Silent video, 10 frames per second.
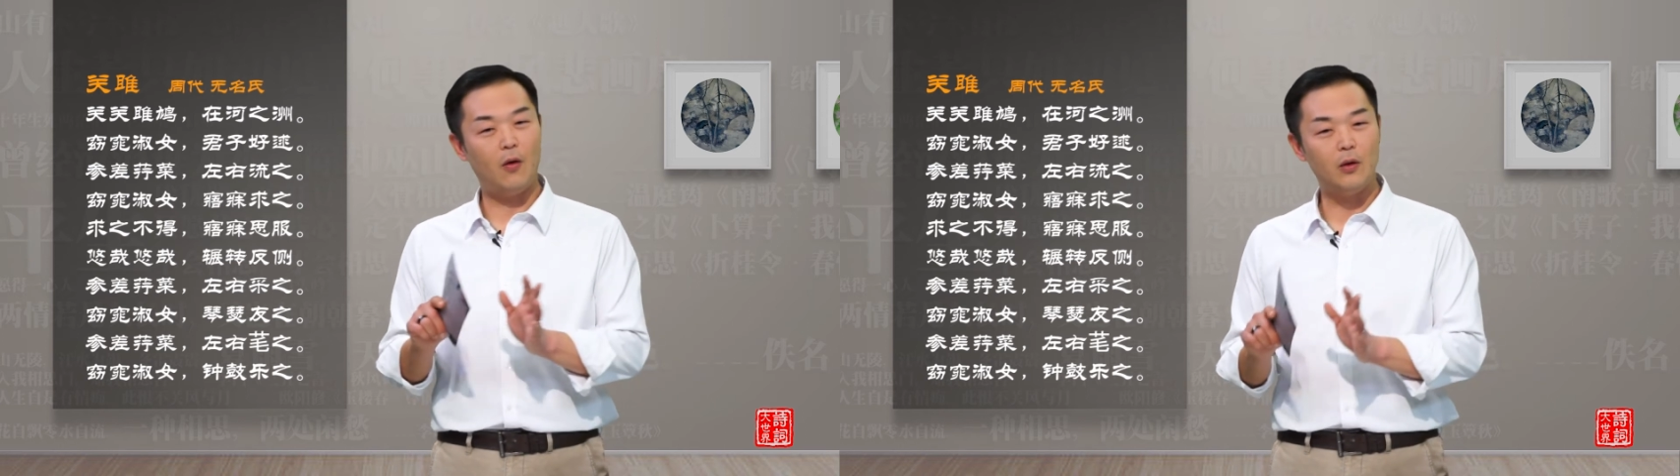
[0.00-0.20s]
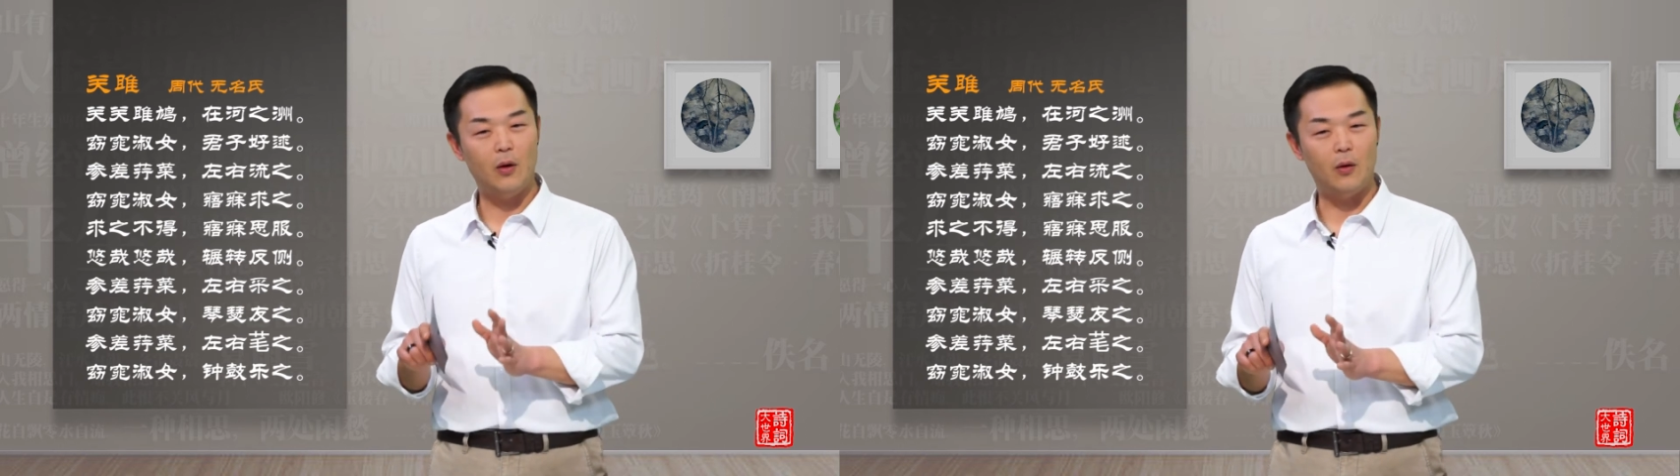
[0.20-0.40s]

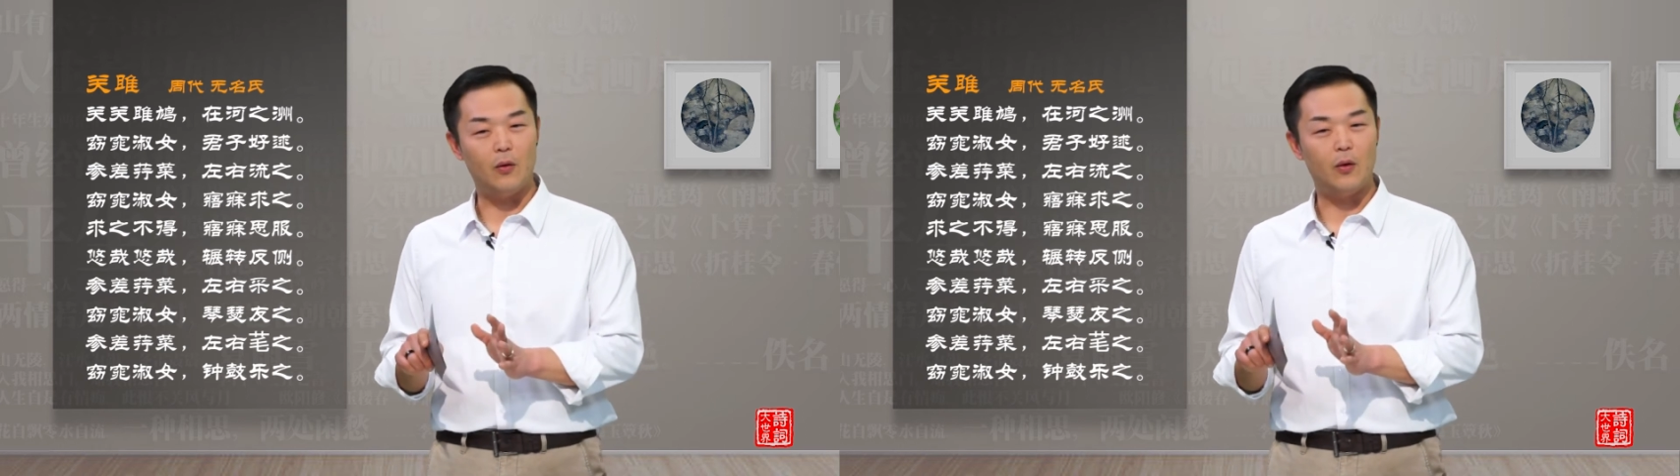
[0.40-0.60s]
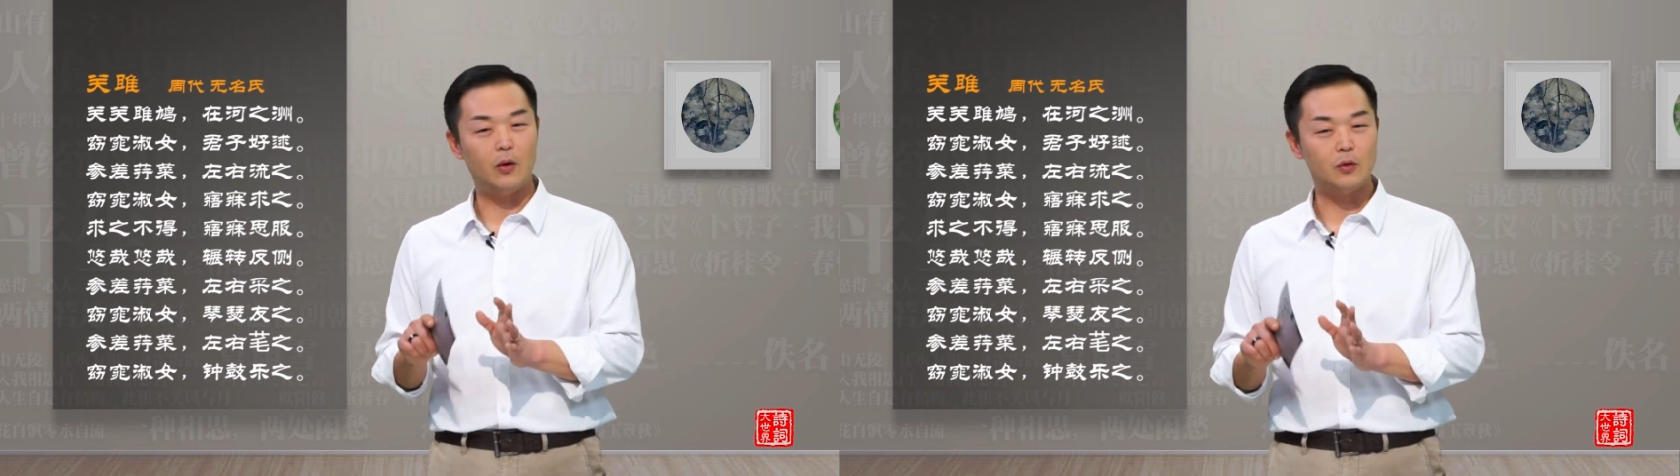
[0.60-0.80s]
右
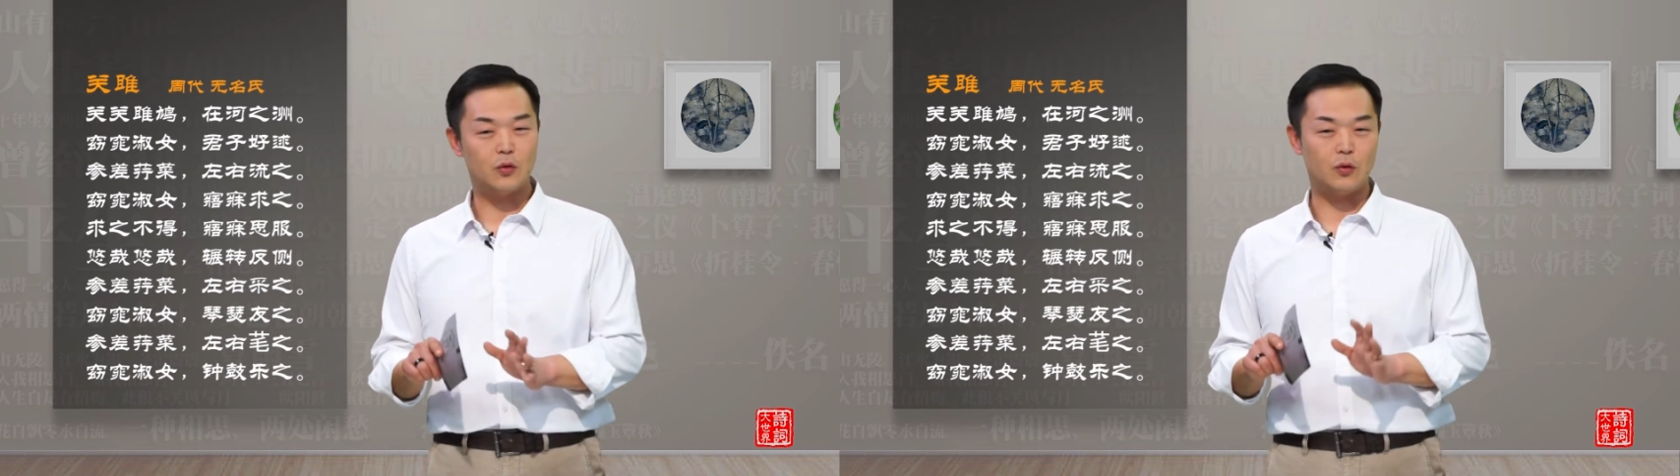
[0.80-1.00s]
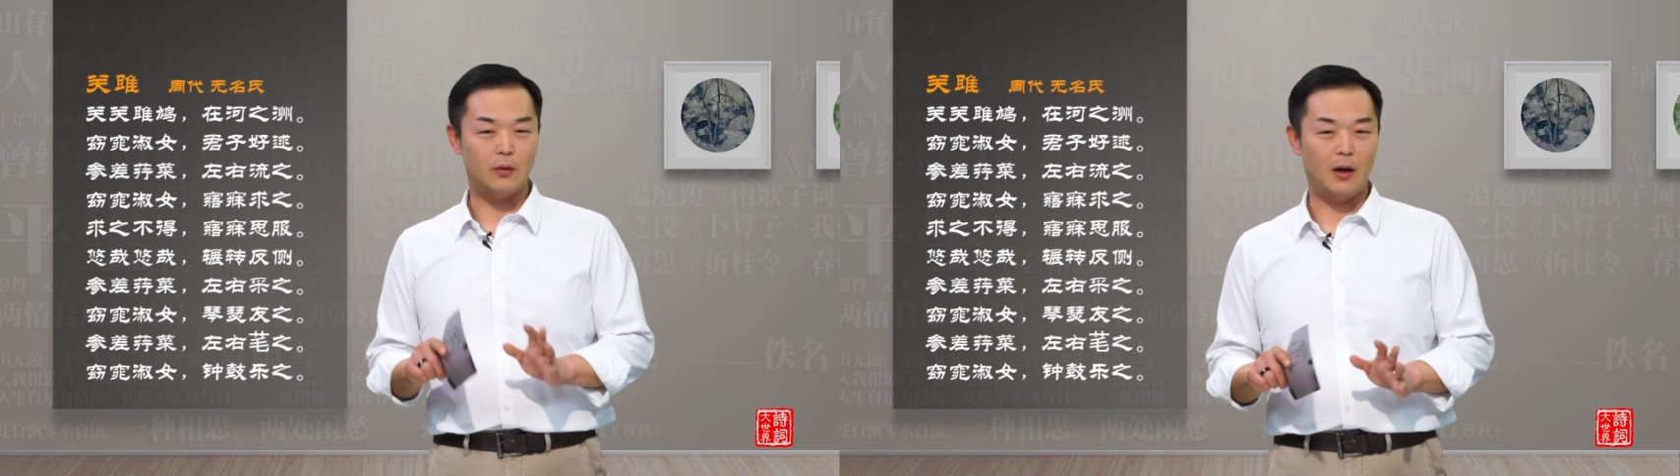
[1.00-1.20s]

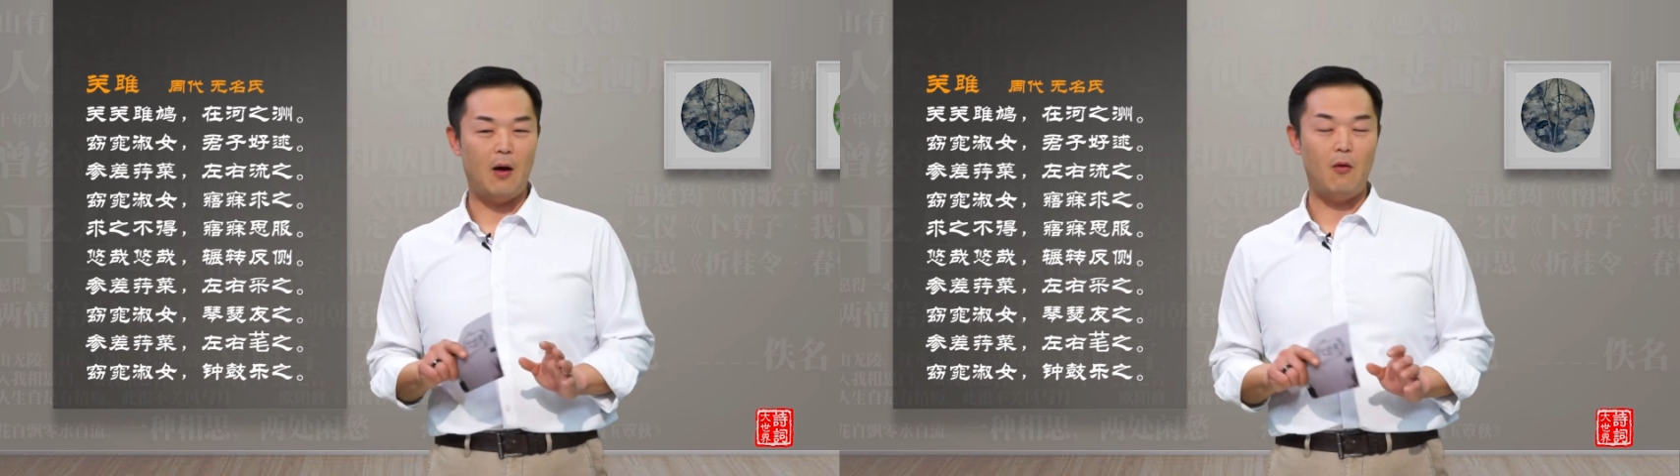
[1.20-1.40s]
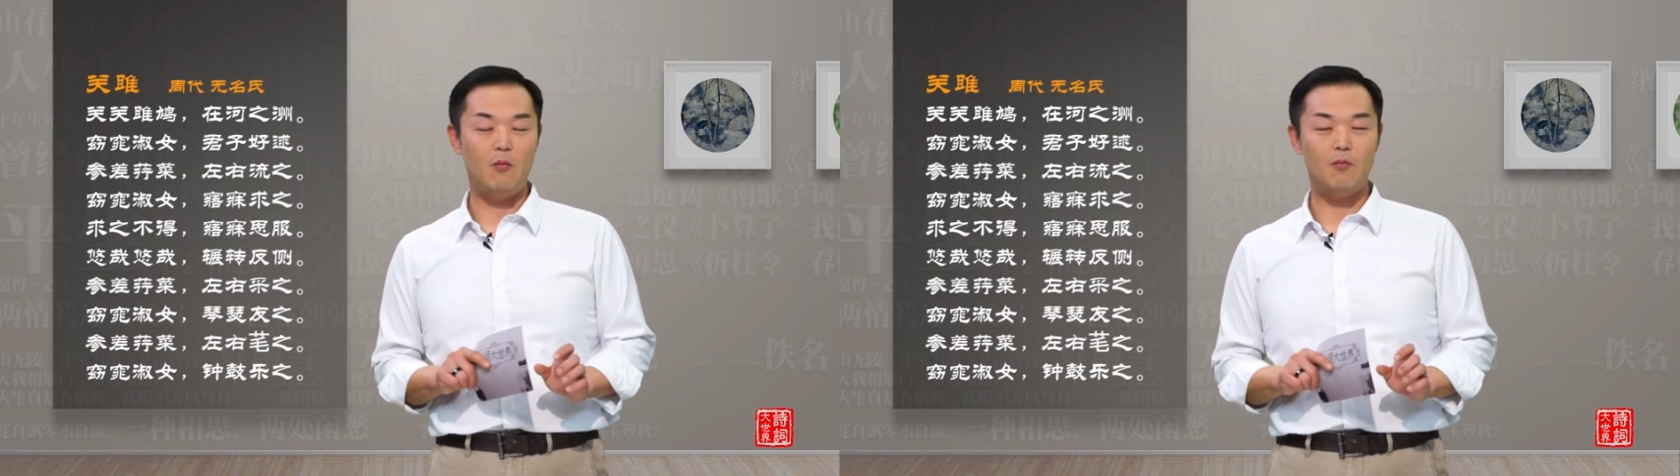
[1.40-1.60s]
去捞。